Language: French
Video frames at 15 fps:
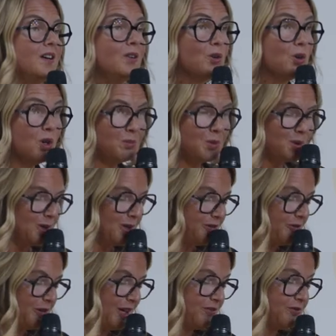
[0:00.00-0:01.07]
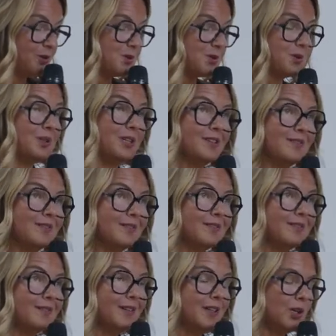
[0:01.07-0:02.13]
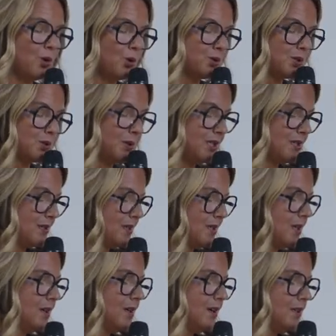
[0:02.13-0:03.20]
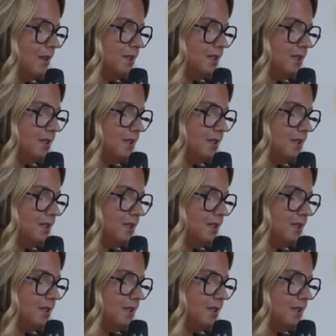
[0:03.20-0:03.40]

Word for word: comment le faire fonctionner et ensuite le